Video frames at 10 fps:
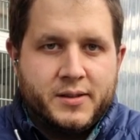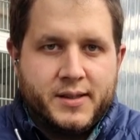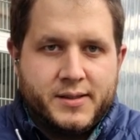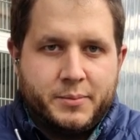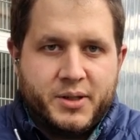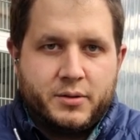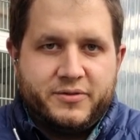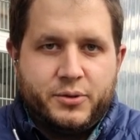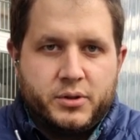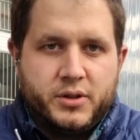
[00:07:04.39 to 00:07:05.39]
Das heißt, er
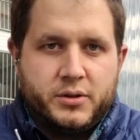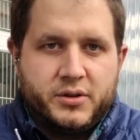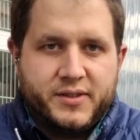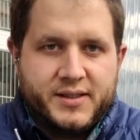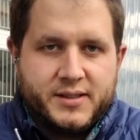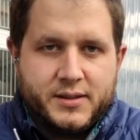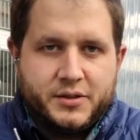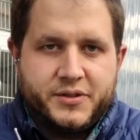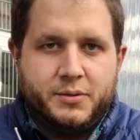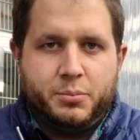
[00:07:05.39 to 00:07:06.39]
bekommt Futter und Wasser
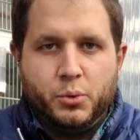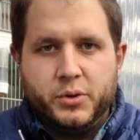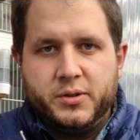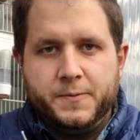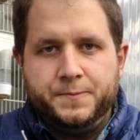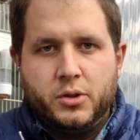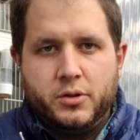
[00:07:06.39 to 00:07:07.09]
auf den Boden